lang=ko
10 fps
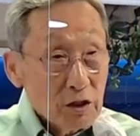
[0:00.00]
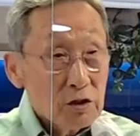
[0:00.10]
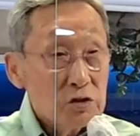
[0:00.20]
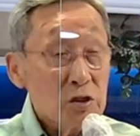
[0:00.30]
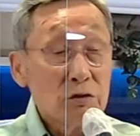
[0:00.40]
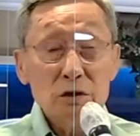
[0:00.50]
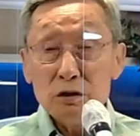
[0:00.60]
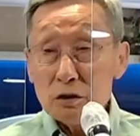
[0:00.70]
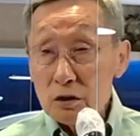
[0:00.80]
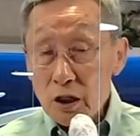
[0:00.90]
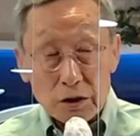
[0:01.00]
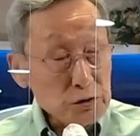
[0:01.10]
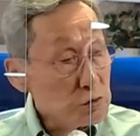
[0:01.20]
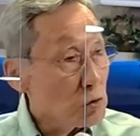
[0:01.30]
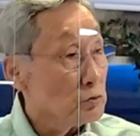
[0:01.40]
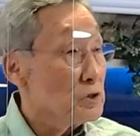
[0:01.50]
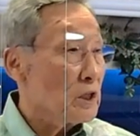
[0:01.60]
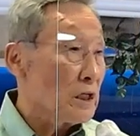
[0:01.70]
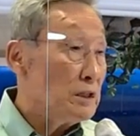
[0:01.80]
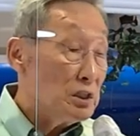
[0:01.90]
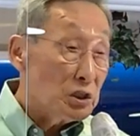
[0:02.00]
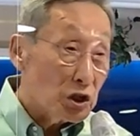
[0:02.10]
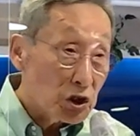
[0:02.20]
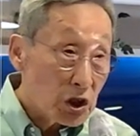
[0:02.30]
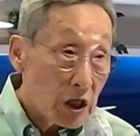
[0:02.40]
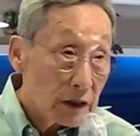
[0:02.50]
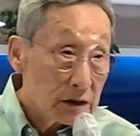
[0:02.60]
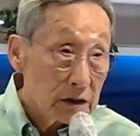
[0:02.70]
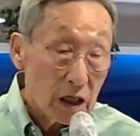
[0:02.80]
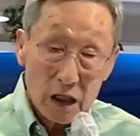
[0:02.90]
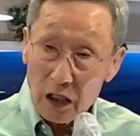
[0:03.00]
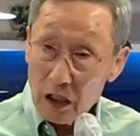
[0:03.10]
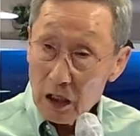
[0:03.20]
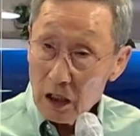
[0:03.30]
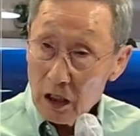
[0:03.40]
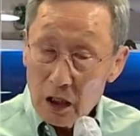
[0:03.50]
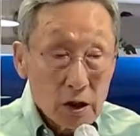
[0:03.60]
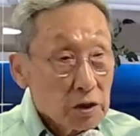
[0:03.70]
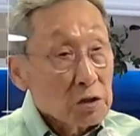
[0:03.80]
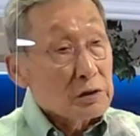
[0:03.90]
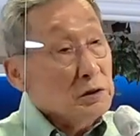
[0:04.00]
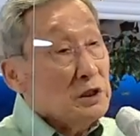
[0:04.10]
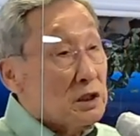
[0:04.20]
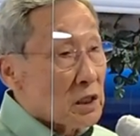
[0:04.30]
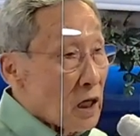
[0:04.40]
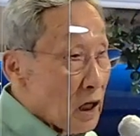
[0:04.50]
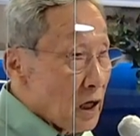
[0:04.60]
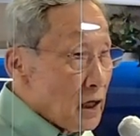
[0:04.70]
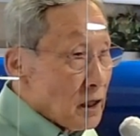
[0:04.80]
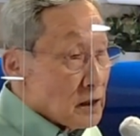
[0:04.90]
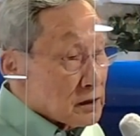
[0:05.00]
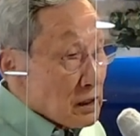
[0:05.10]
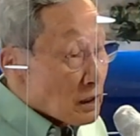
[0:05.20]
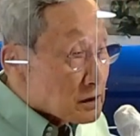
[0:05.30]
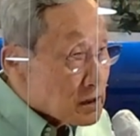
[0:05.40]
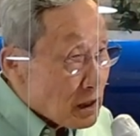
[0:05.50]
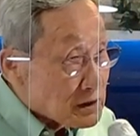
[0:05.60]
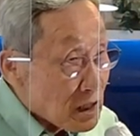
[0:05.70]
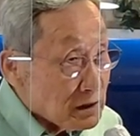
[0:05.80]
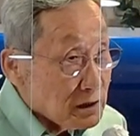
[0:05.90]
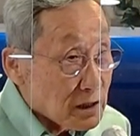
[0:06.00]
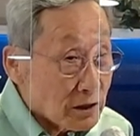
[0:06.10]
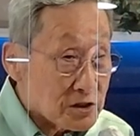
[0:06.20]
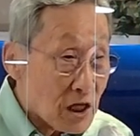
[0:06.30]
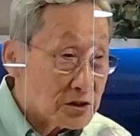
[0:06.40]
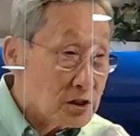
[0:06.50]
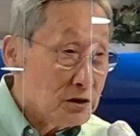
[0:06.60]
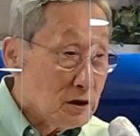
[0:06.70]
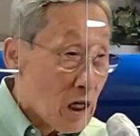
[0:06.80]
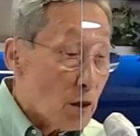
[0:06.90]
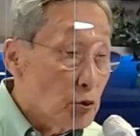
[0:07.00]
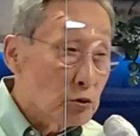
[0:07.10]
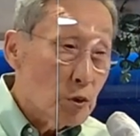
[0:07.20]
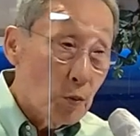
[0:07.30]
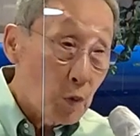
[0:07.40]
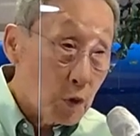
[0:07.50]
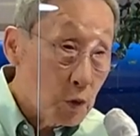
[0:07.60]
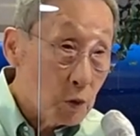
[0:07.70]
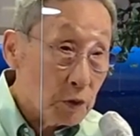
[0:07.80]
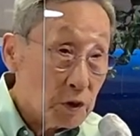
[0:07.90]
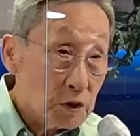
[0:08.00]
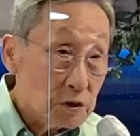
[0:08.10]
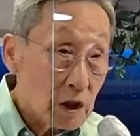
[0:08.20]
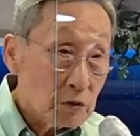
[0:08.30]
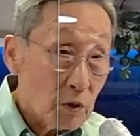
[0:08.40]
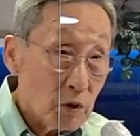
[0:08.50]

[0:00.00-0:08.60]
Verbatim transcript: 전능한 존재가 있는 것 같다. 그러니까 당사자인 나 자신은 아무것도 모르고 있는데도